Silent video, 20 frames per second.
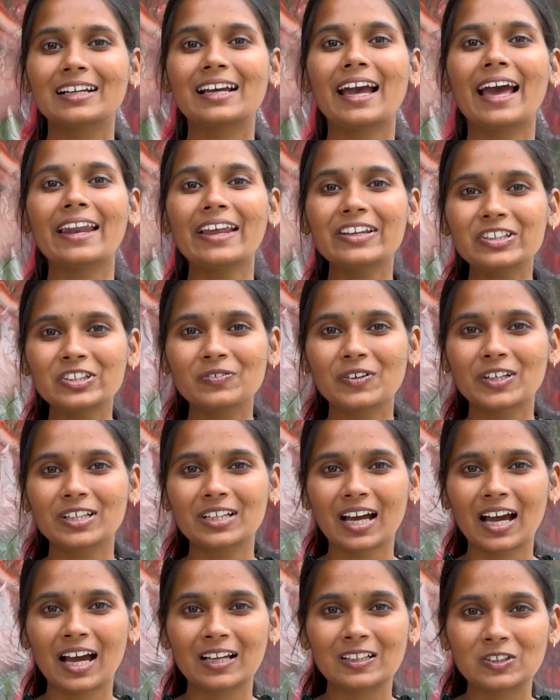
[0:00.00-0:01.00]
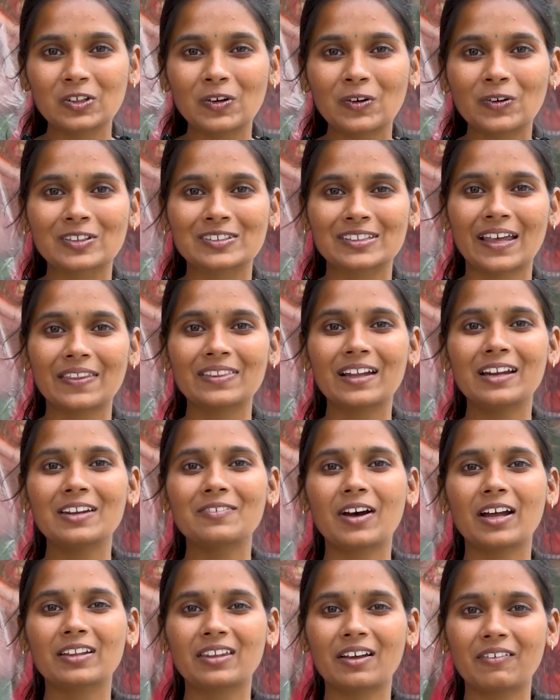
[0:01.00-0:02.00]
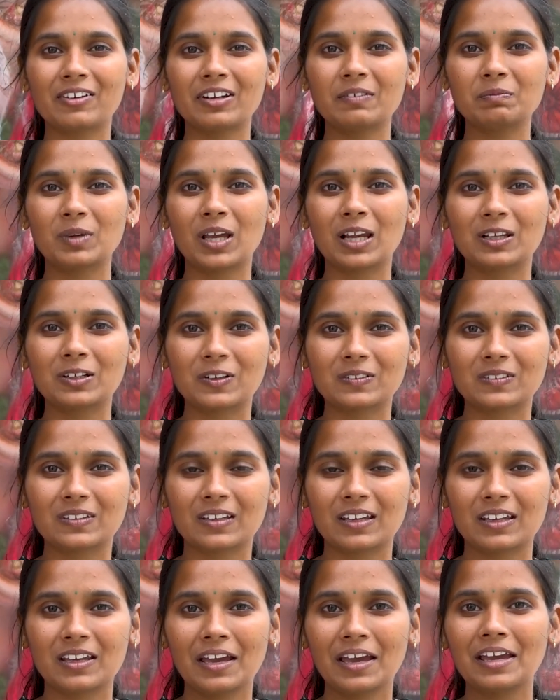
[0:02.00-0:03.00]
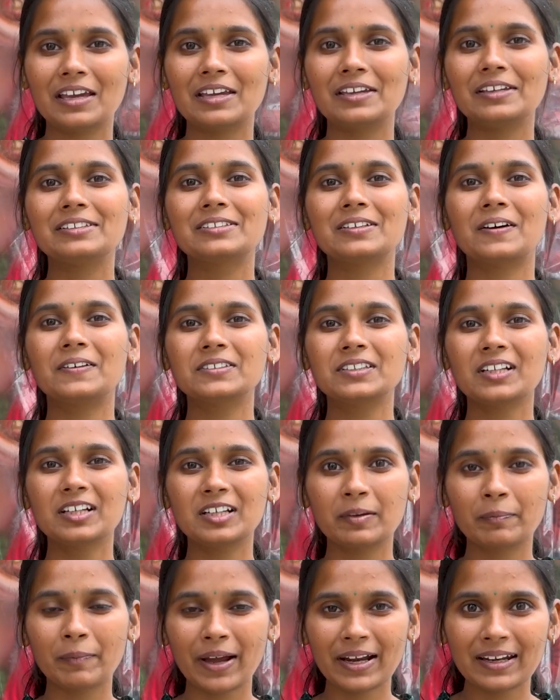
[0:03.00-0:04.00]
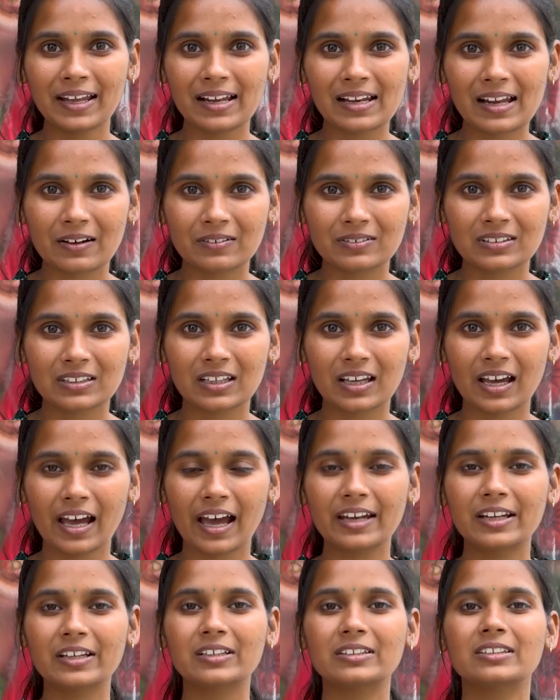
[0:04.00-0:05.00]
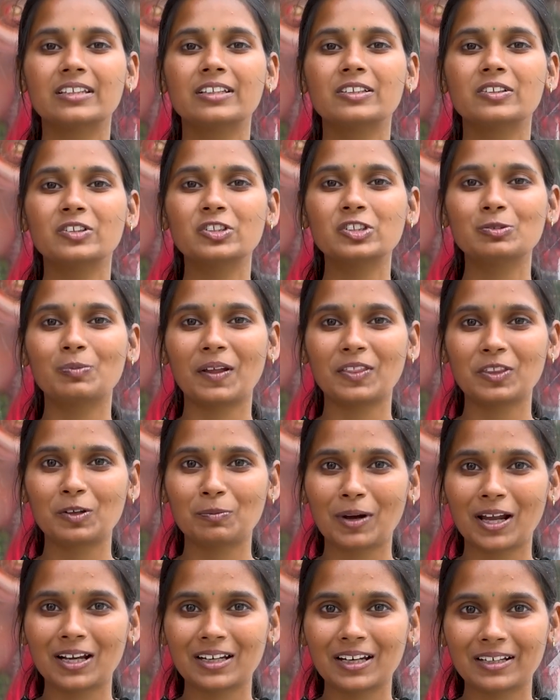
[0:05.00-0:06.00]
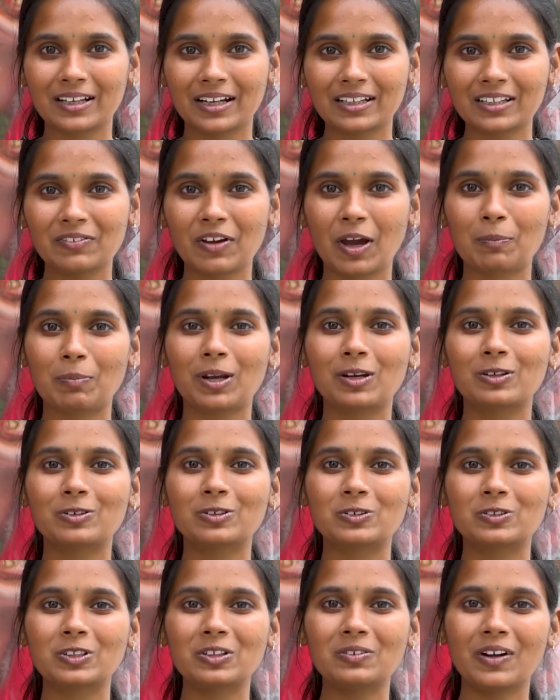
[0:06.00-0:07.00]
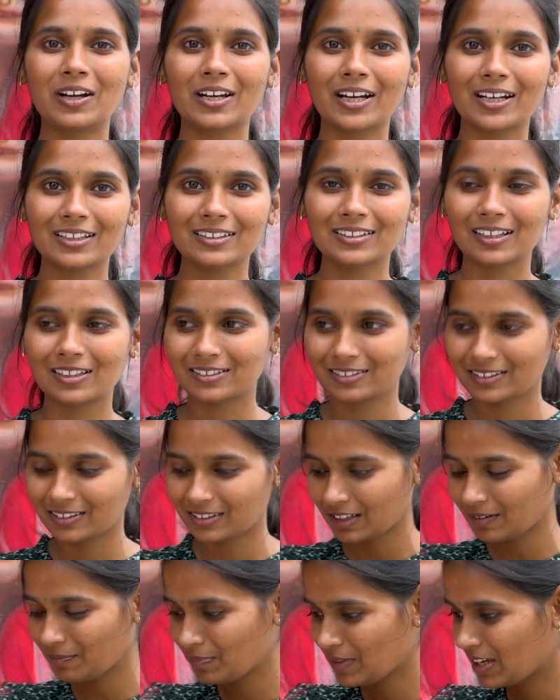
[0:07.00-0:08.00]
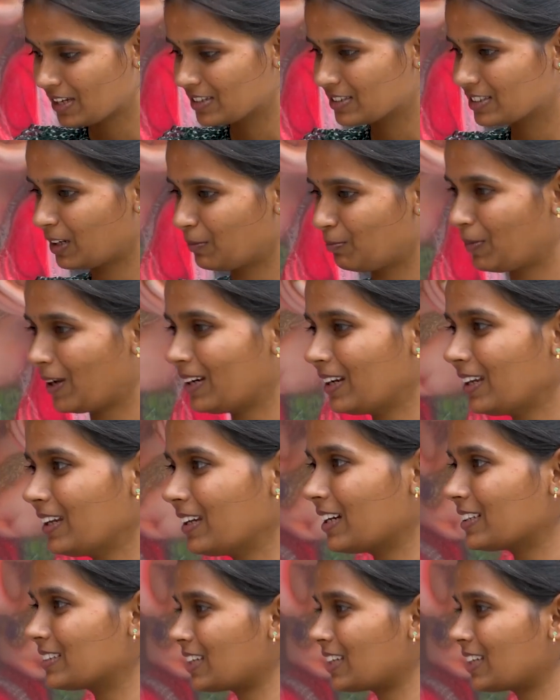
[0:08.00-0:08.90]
గణేష్ విగ్రహాలతో ఒక సందడి వాతావరణం నెలకొంది ఈ సంవత్సరం డిమాండ్ ఎలా ఉంది అనే దీని గురించి మనతో మాట్లాడడానికి వ్యాపారులు కూడా ఉన్నారు వాళ్ళని అడిగి తెలుసుకుందాం చెప్పండి ఇంకా